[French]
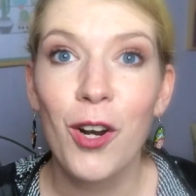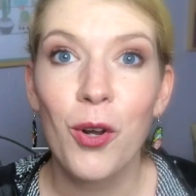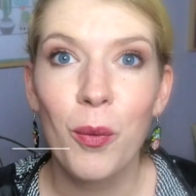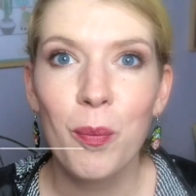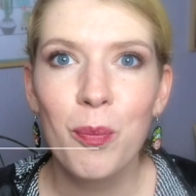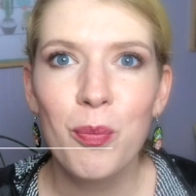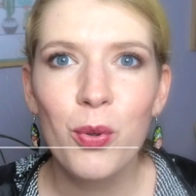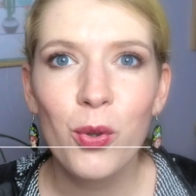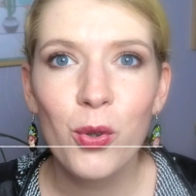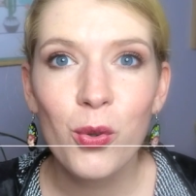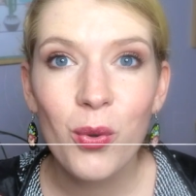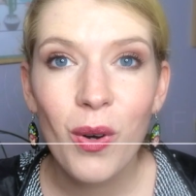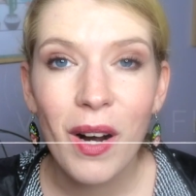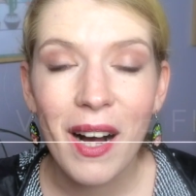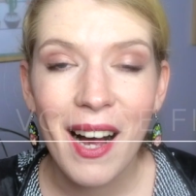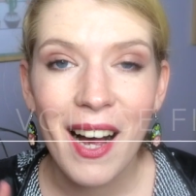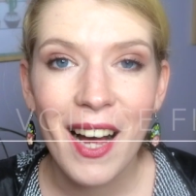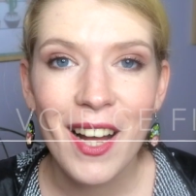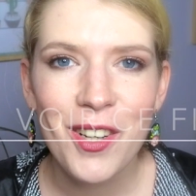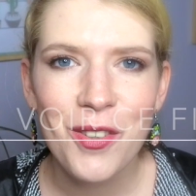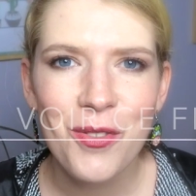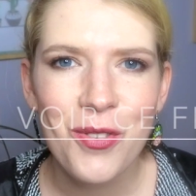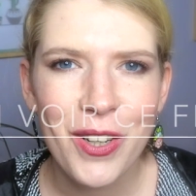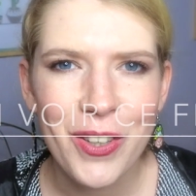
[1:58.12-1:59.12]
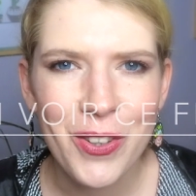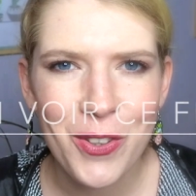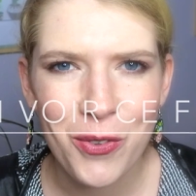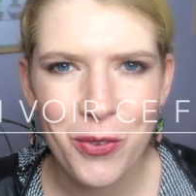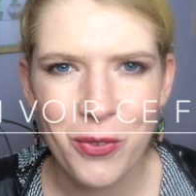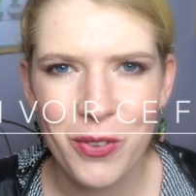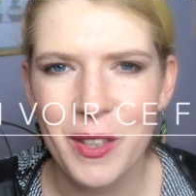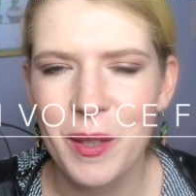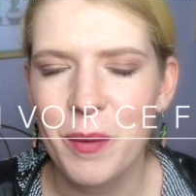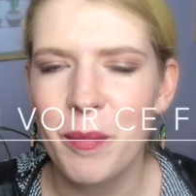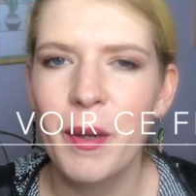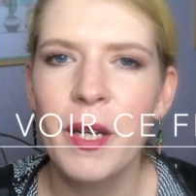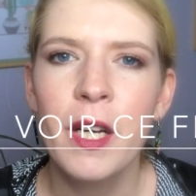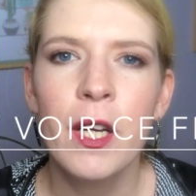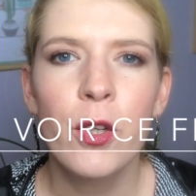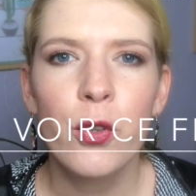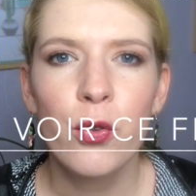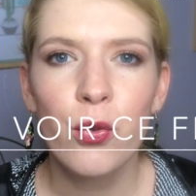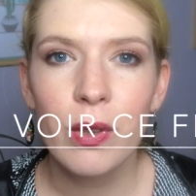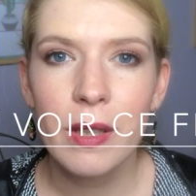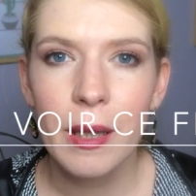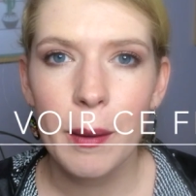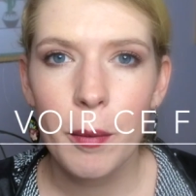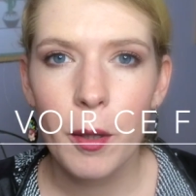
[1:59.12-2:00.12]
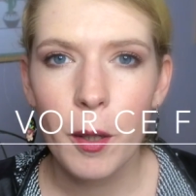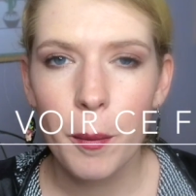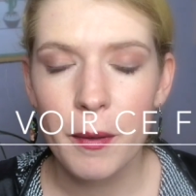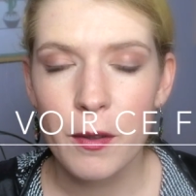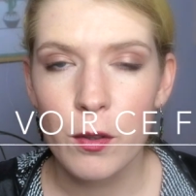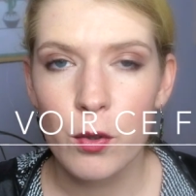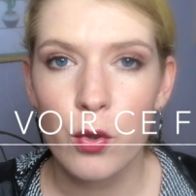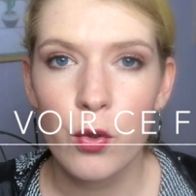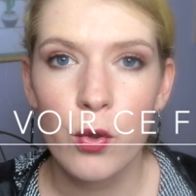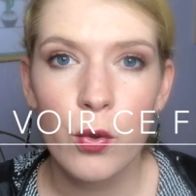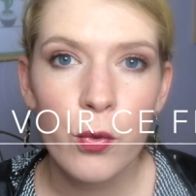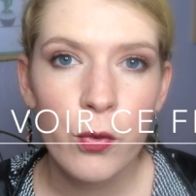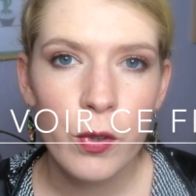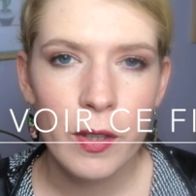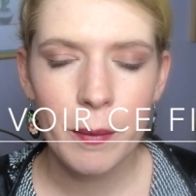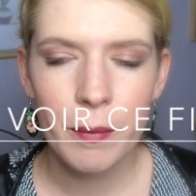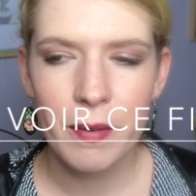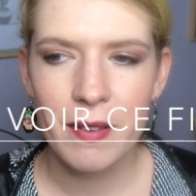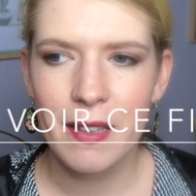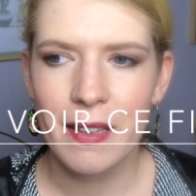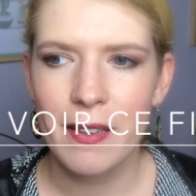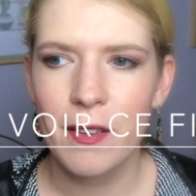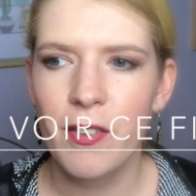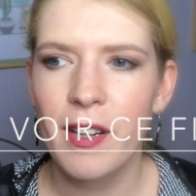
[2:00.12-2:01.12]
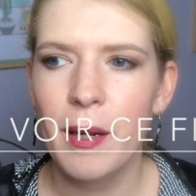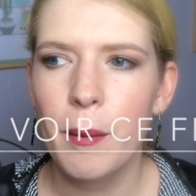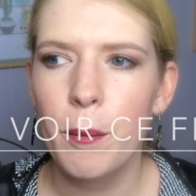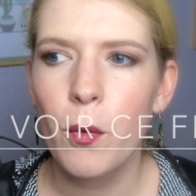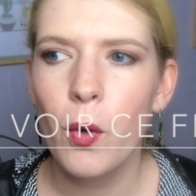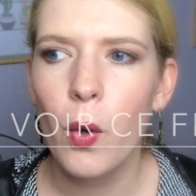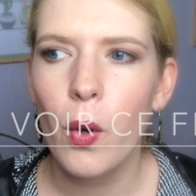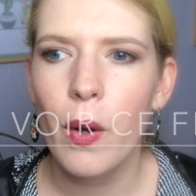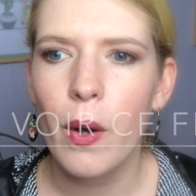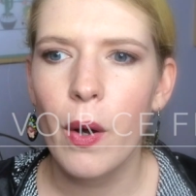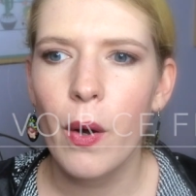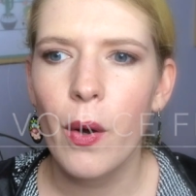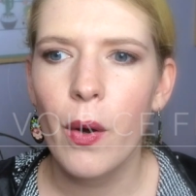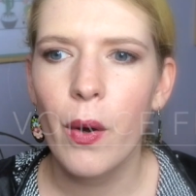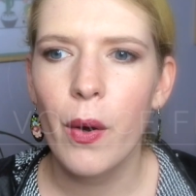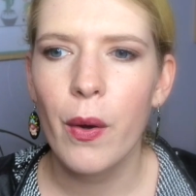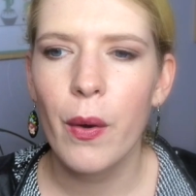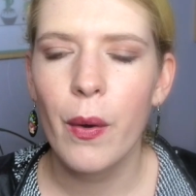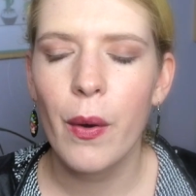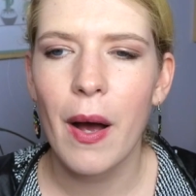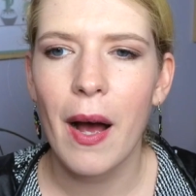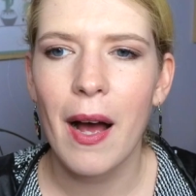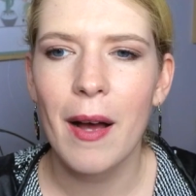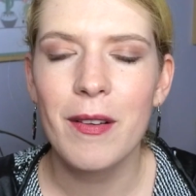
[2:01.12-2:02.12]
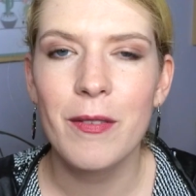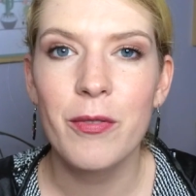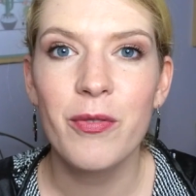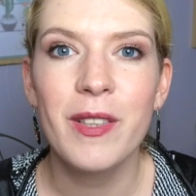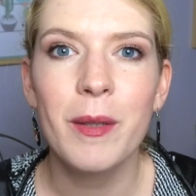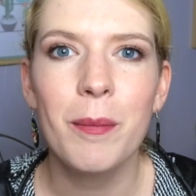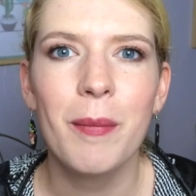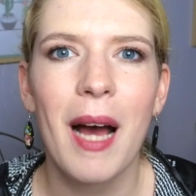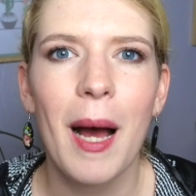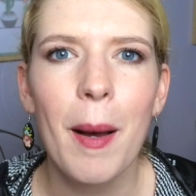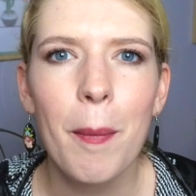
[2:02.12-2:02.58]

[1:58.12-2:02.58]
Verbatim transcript: Alors pourquoi aller voir ce film Tout d'abord parce que ce film, c'est vraiment euh, un film